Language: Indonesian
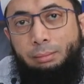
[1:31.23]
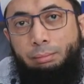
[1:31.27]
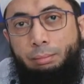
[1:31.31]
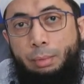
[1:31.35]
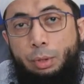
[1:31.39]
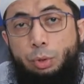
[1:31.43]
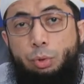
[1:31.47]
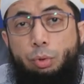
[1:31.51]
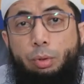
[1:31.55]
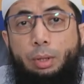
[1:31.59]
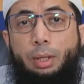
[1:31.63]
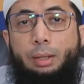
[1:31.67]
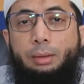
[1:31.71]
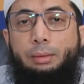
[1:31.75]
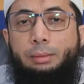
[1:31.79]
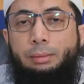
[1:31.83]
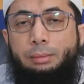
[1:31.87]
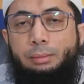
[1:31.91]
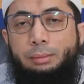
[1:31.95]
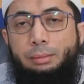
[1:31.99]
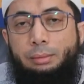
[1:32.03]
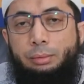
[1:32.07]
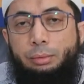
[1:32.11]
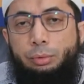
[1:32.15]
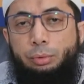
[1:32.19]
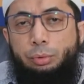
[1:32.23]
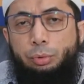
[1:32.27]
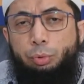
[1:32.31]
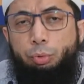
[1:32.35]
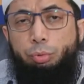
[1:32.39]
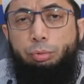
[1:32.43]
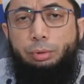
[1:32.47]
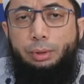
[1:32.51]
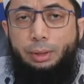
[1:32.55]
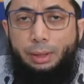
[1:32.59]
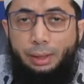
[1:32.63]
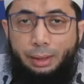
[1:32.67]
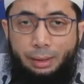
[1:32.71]
Besok kan
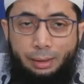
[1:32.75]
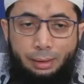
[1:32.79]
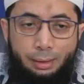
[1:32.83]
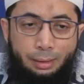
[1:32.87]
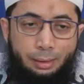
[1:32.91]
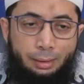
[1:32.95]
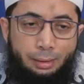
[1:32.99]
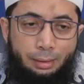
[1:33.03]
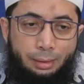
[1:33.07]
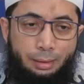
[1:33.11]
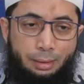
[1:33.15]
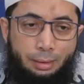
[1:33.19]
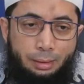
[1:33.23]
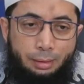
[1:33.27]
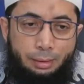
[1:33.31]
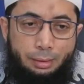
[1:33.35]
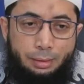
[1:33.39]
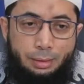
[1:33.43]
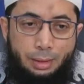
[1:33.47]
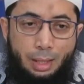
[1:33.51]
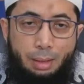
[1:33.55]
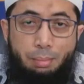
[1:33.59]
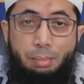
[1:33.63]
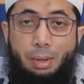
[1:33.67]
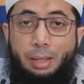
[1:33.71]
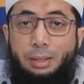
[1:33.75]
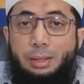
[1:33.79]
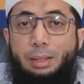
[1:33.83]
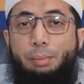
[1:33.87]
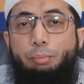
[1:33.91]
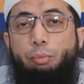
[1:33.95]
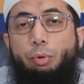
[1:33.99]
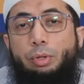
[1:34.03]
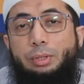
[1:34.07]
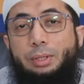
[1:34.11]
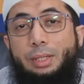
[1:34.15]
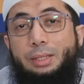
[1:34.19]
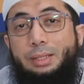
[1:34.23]
cuti saya biasa
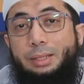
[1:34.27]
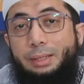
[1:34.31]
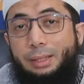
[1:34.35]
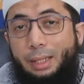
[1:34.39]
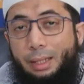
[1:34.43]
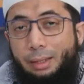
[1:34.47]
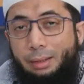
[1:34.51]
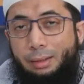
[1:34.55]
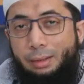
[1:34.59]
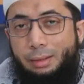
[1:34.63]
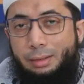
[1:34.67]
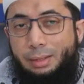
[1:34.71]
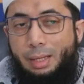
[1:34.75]
puasa Senin,